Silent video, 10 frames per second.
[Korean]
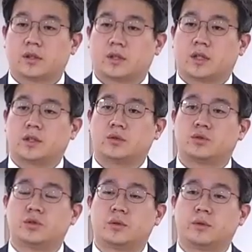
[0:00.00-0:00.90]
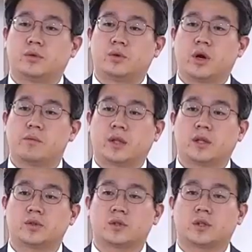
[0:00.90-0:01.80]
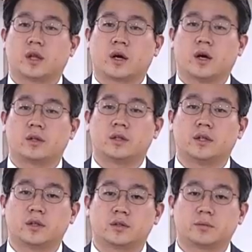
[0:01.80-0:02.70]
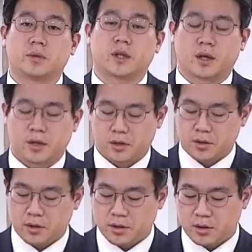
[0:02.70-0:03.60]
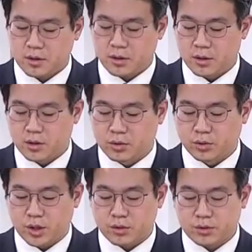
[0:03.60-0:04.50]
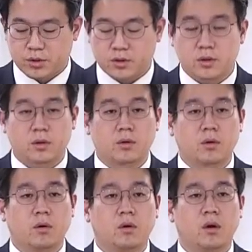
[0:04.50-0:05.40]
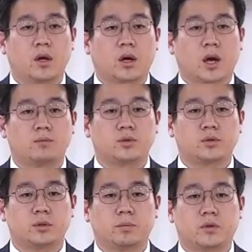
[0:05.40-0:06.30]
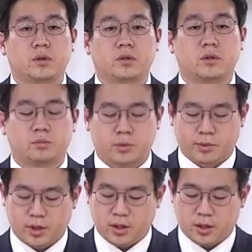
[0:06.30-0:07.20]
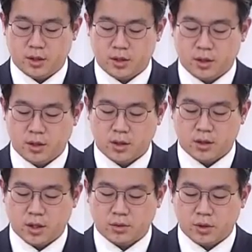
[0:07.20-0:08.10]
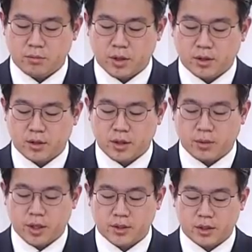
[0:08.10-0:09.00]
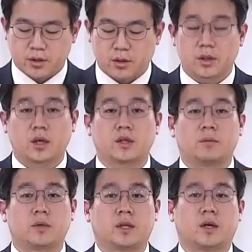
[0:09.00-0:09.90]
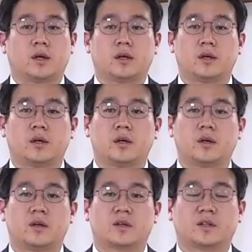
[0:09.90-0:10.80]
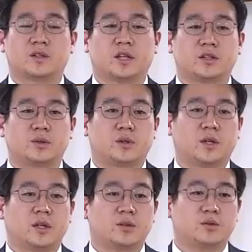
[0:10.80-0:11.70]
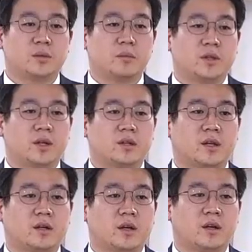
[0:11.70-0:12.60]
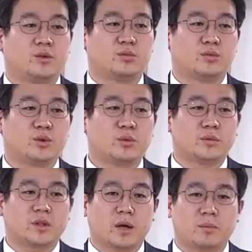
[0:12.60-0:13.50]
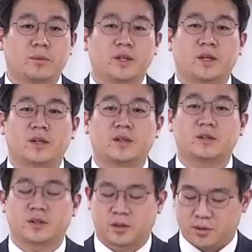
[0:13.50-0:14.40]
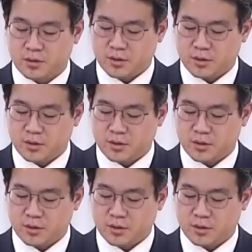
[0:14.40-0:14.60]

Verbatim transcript: 근데 사실 주님이 우리와 만나 주실 때가 늘 이렇습니다. 우리의 수치스럽고 감추고 싶었던 그 부분이 예수님 만날 때 활짝 드러나게 됩니다. 그래서 사실 우리가 예수님 만날 때에 눈물, 콧물 다 뽑아내게 되죠.